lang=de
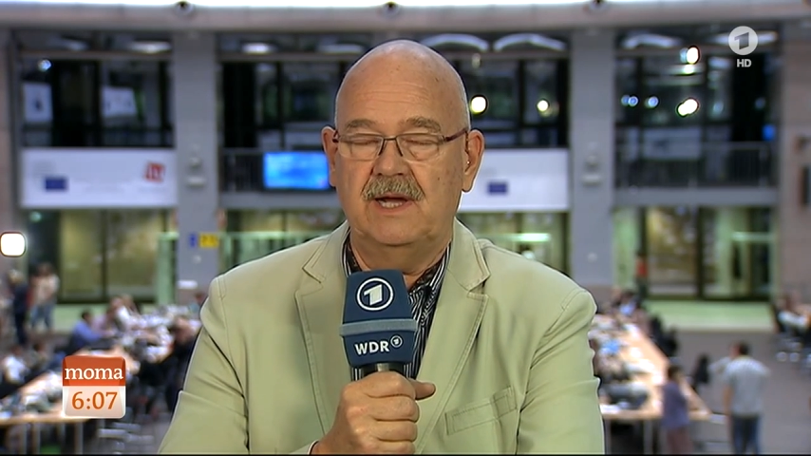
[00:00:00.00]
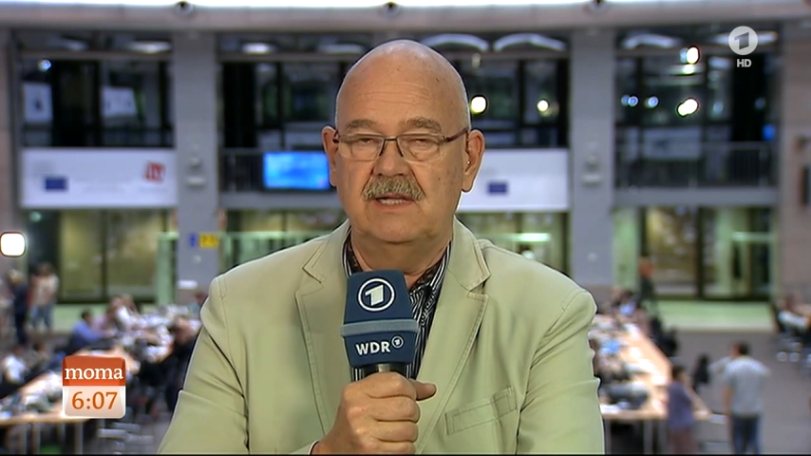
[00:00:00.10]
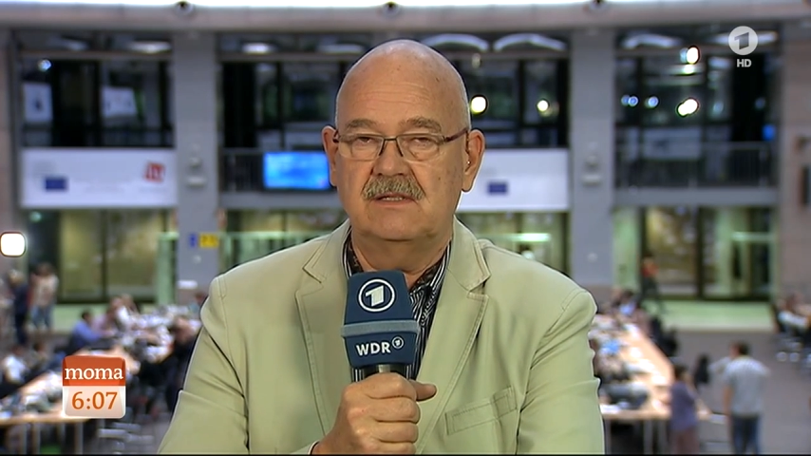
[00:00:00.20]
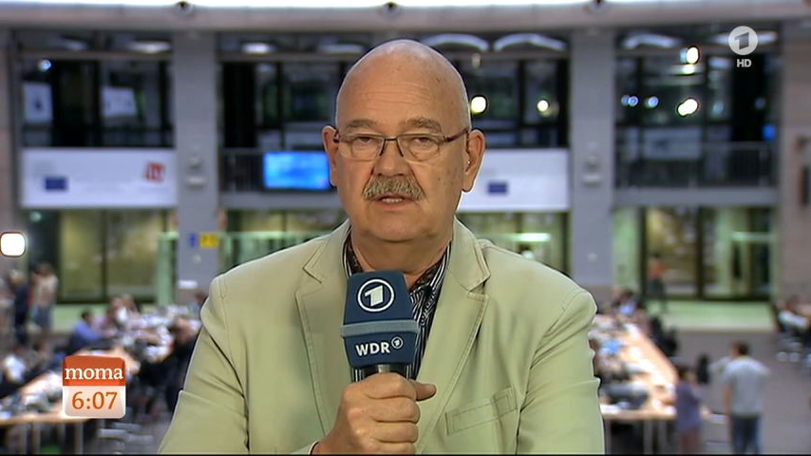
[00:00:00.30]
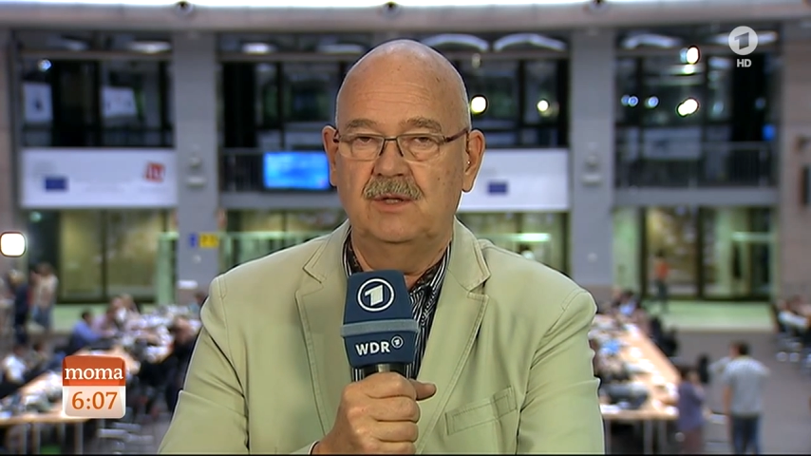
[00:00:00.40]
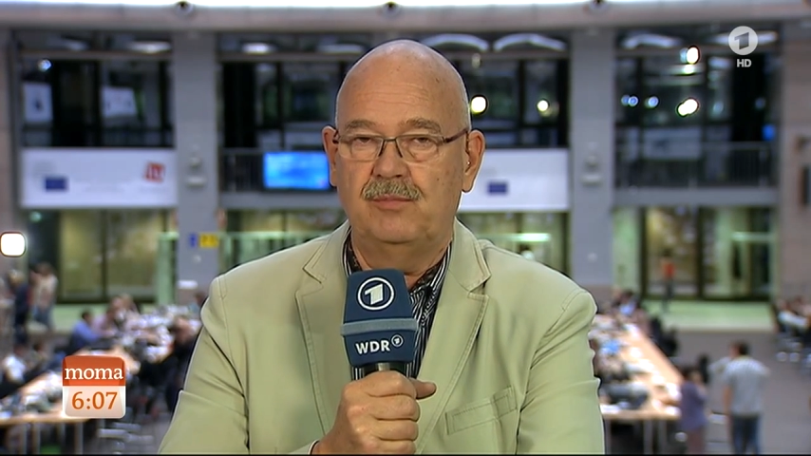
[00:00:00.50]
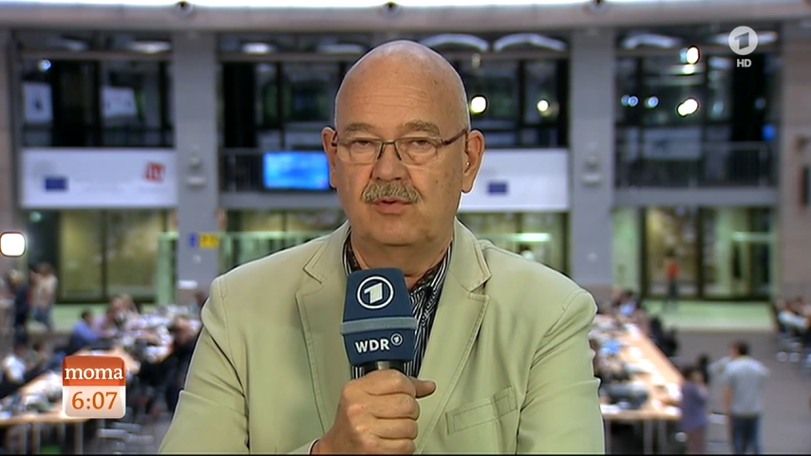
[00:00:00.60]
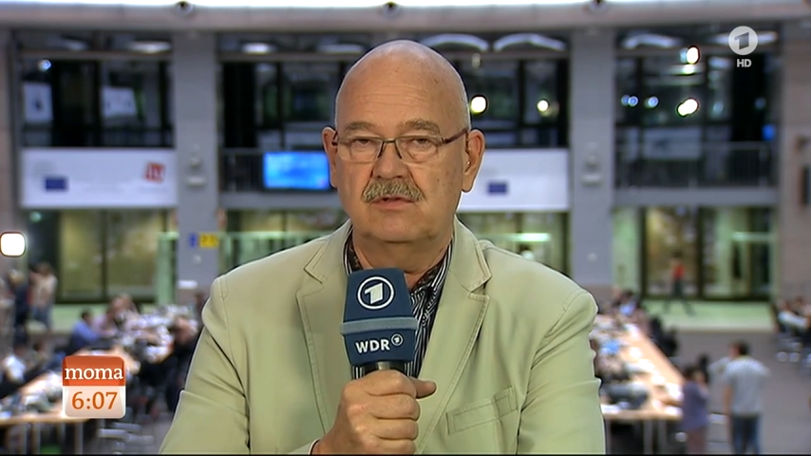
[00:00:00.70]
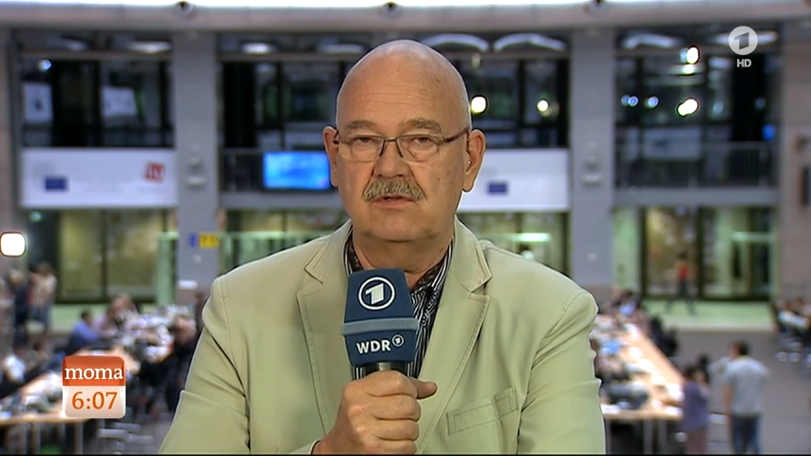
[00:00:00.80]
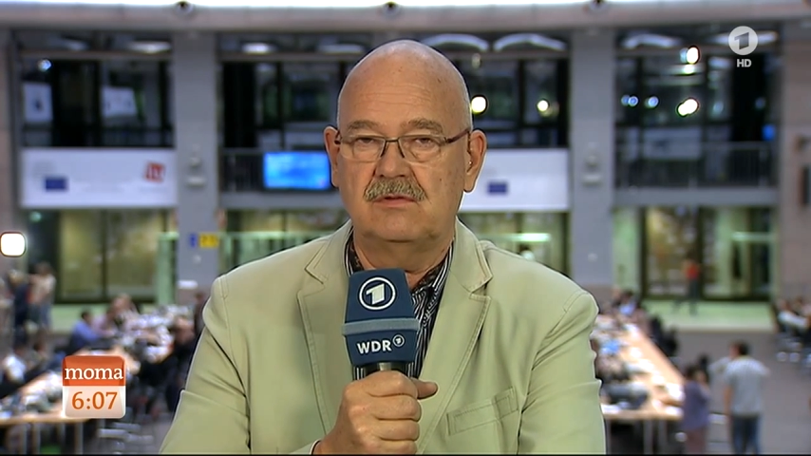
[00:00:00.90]
einzelne
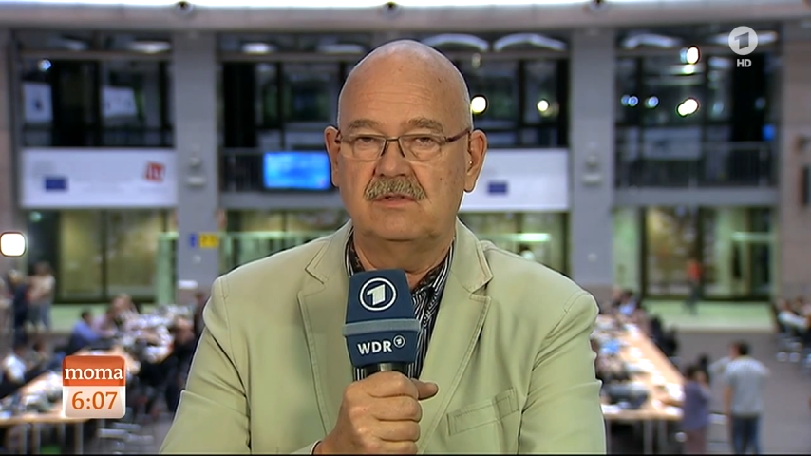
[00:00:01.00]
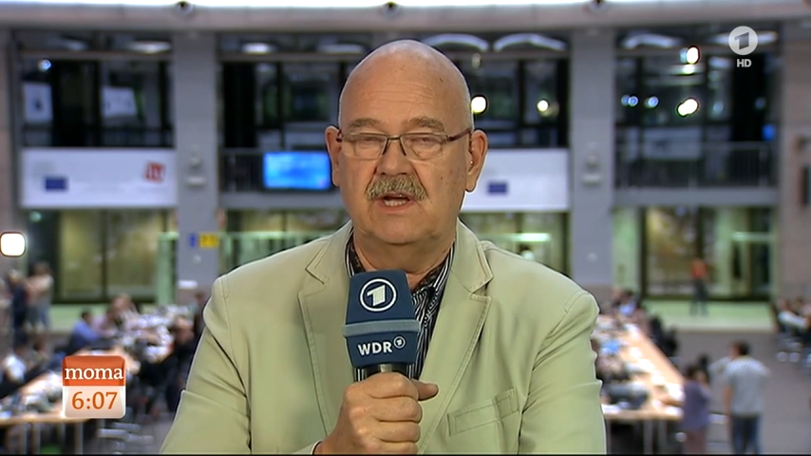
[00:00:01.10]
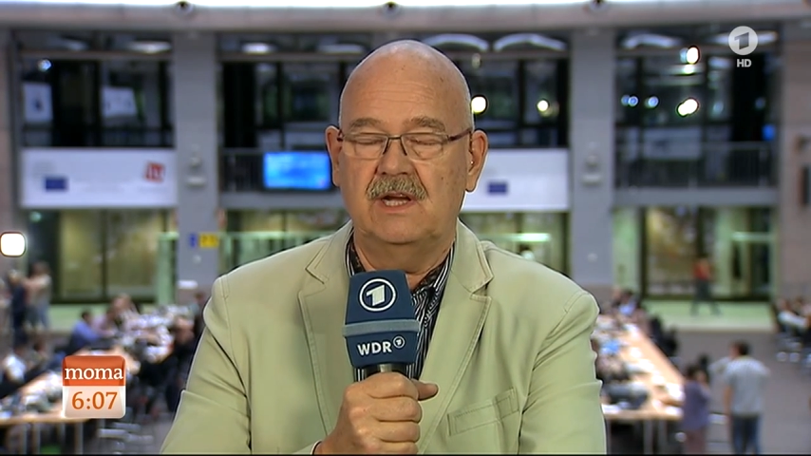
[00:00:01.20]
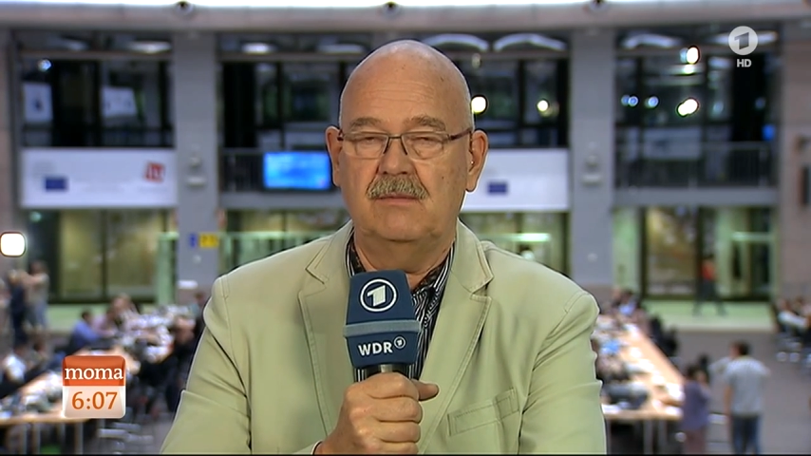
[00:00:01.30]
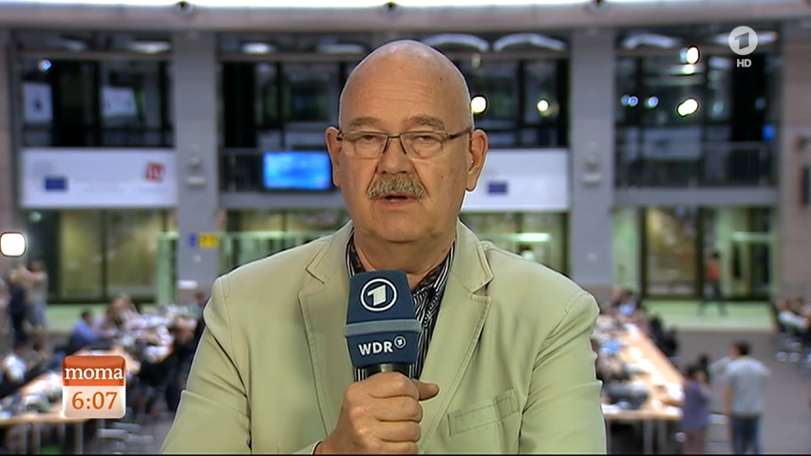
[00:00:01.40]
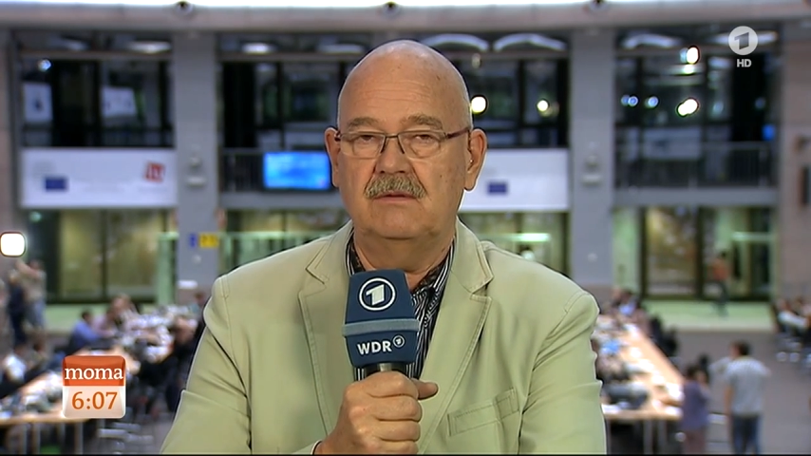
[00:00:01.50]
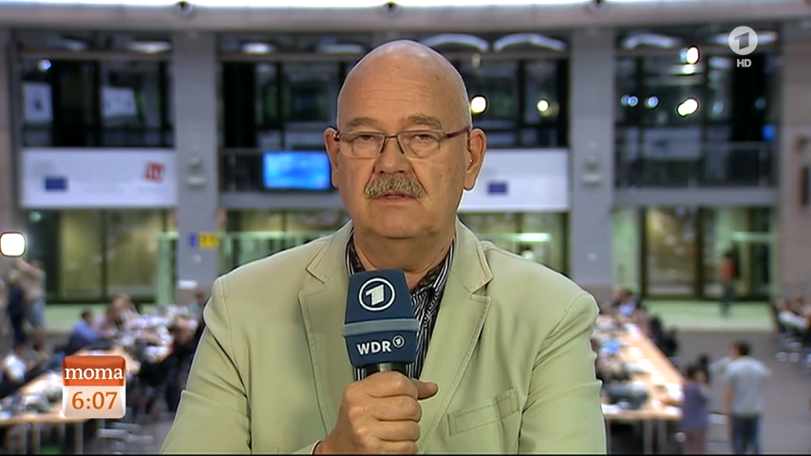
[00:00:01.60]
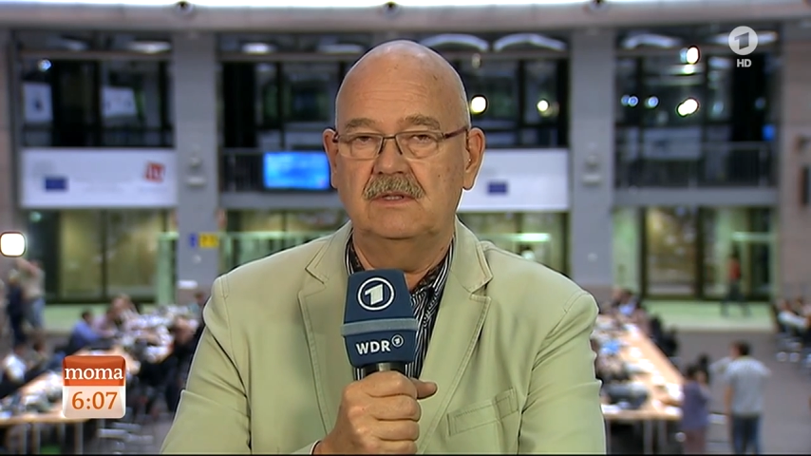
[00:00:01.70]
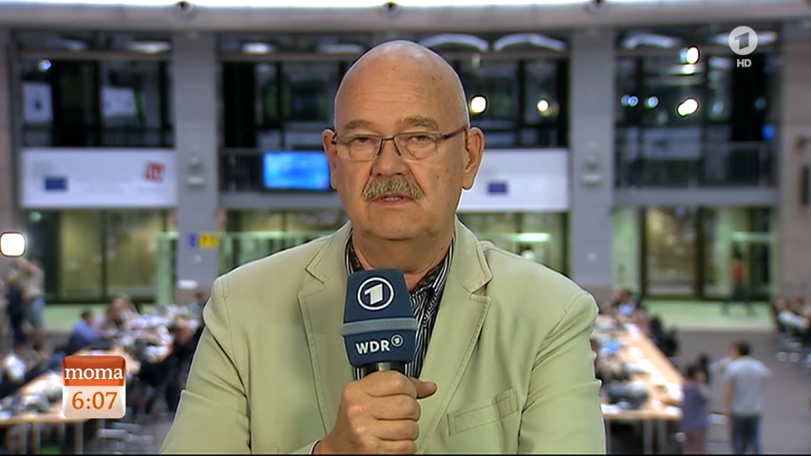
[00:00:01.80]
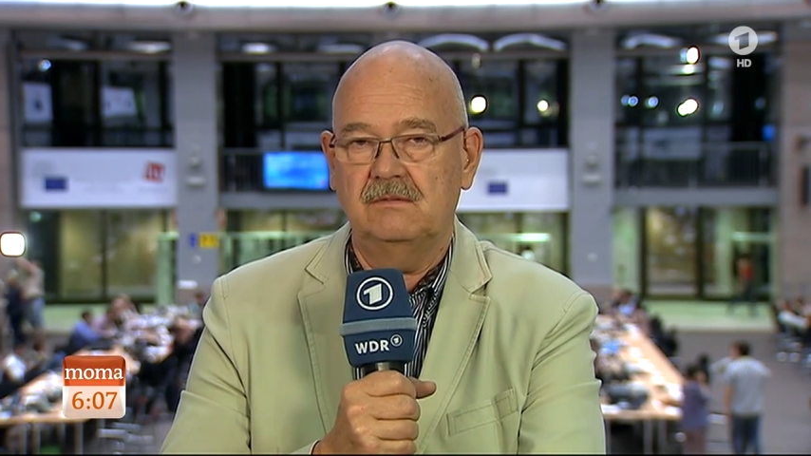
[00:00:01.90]
Punkte zu sein, aber
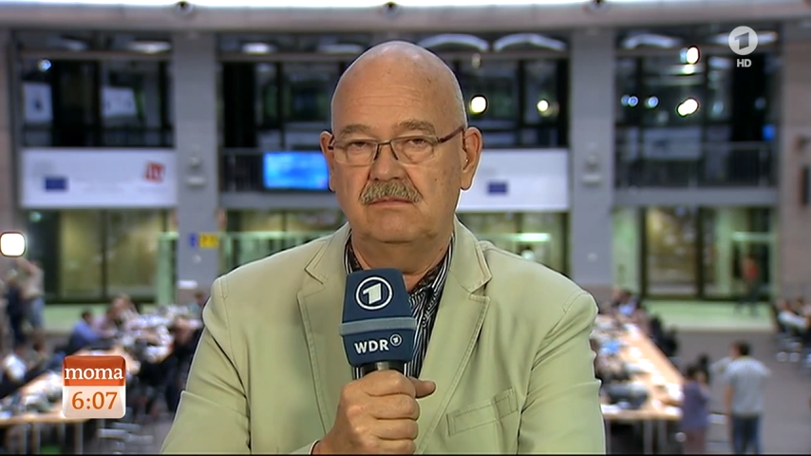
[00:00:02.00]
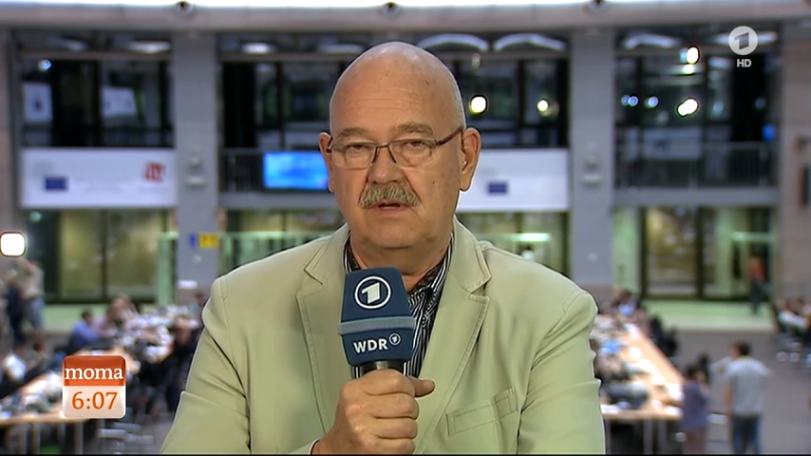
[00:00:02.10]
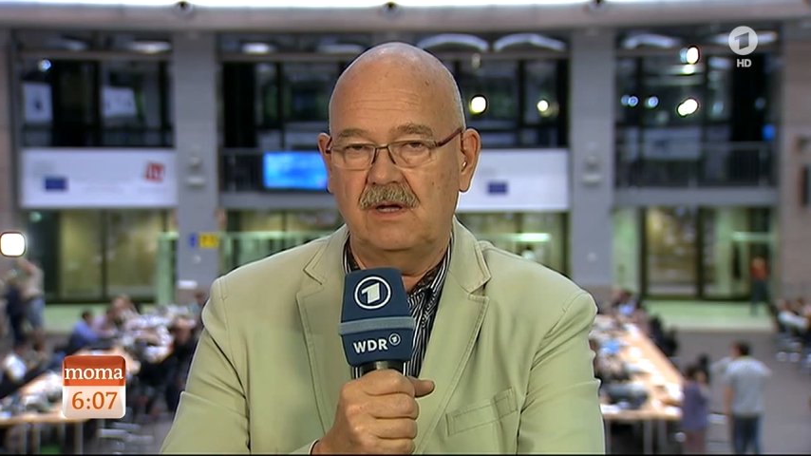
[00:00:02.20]
äh,